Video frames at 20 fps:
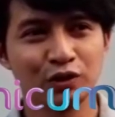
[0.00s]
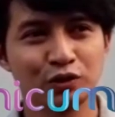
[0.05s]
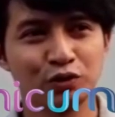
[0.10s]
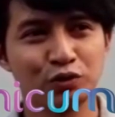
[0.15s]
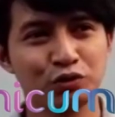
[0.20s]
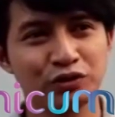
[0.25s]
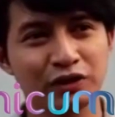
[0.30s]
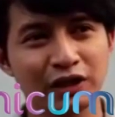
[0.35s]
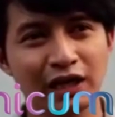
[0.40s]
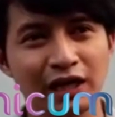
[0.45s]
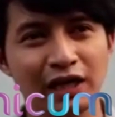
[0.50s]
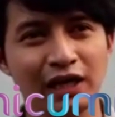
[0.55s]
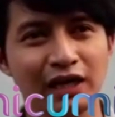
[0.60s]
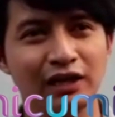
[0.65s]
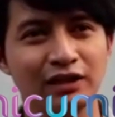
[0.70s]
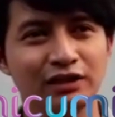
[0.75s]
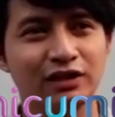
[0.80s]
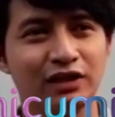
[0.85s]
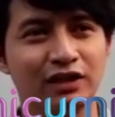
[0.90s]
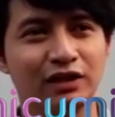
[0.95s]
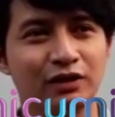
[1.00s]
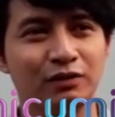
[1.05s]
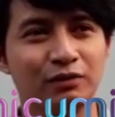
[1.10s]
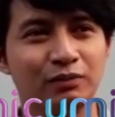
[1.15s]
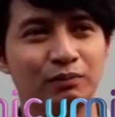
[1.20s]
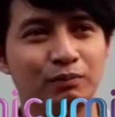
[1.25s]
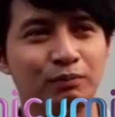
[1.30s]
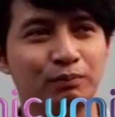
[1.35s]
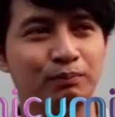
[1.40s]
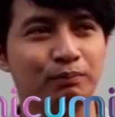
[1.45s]
susah aja
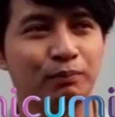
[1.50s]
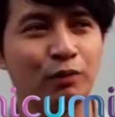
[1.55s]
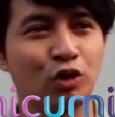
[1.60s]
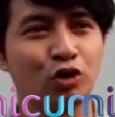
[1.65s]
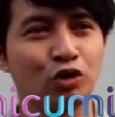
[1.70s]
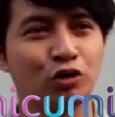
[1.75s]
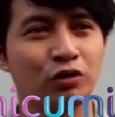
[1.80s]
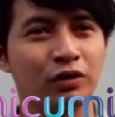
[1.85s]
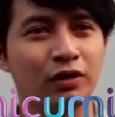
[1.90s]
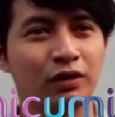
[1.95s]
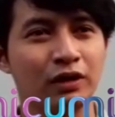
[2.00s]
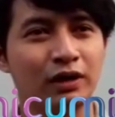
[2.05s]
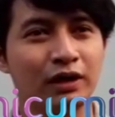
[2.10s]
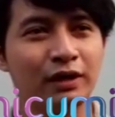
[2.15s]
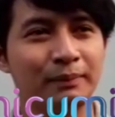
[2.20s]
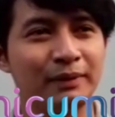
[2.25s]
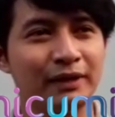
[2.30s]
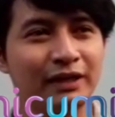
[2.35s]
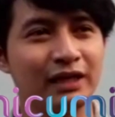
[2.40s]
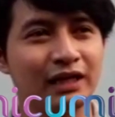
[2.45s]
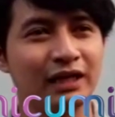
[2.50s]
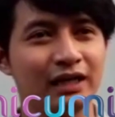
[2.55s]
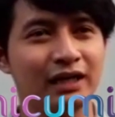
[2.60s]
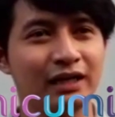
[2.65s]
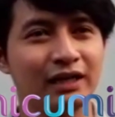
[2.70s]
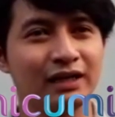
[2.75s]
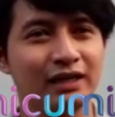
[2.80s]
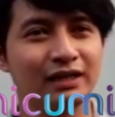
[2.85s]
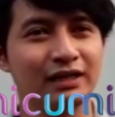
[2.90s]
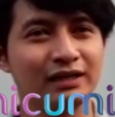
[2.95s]
baru uh,
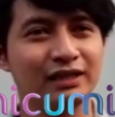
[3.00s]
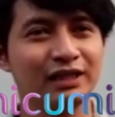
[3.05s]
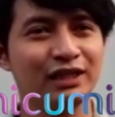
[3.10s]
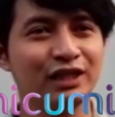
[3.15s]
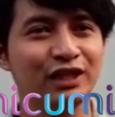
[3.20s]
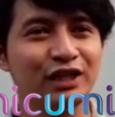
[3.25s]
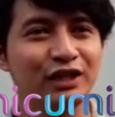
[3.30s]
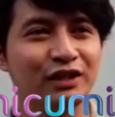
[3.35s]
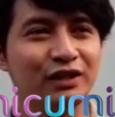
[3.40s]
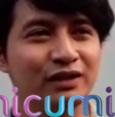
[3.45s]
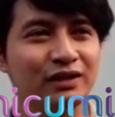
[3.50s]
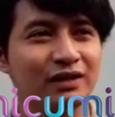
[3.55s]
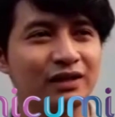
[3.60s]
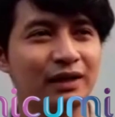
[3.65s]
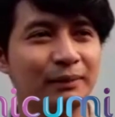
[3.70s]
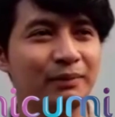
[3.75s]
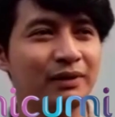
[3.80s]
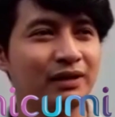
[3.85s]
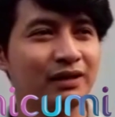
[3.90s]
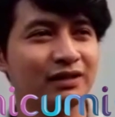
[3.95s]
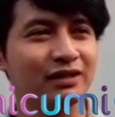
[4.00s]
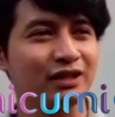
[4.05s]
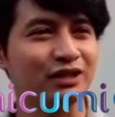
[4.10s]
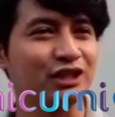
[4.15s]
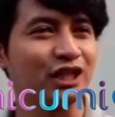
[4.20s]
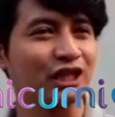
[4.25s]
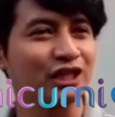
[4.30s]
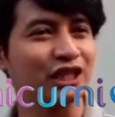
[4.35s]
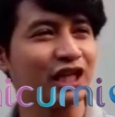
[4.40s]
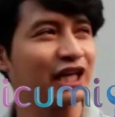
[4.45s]
pada ini apa
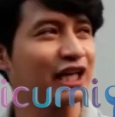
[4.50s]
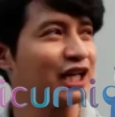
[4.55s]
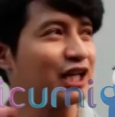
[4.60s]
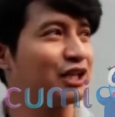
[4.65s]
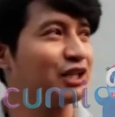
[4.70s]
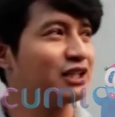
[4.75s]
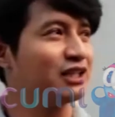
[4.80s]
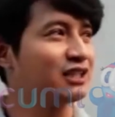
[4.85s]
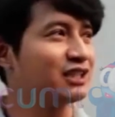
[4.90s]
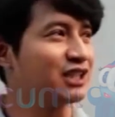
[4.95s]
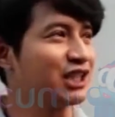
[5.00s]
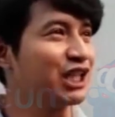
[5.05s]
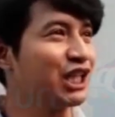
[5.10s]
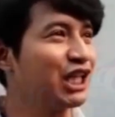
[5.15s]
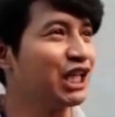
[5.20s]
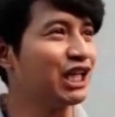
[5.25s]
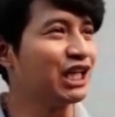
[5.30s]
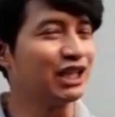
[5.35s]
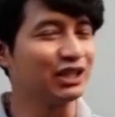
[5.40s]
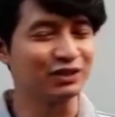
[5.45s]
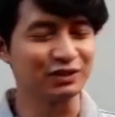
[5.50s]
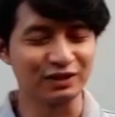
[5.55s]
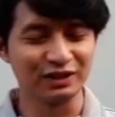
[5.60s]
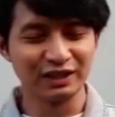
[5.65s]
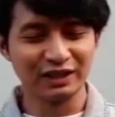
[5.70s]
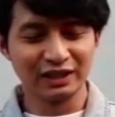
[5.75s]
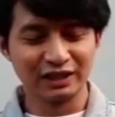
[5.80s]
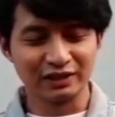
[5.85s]
ngejelek-jelekin sini gitu